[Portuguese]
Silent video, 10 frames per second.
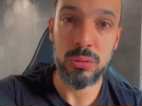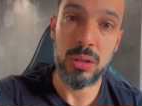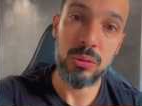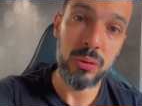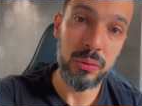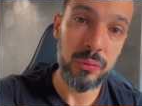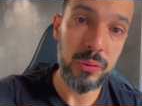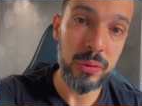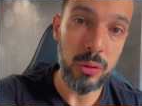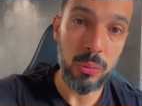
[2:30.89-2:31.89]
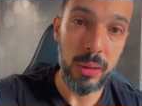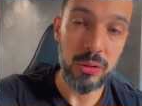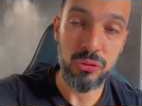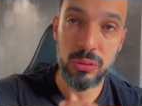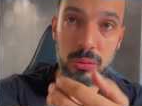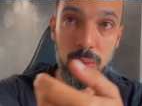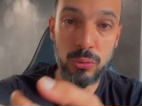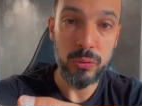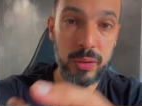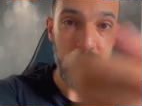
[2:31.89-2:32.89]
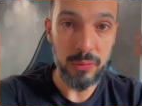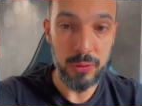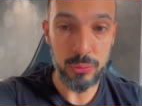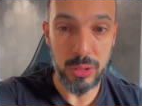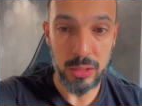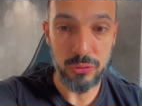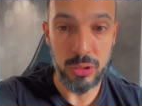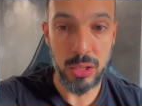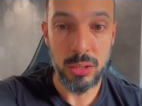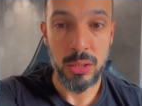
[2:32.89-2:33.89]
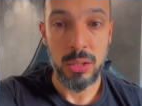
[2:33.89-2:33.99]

da educação física comete quando sai da faculdade, né?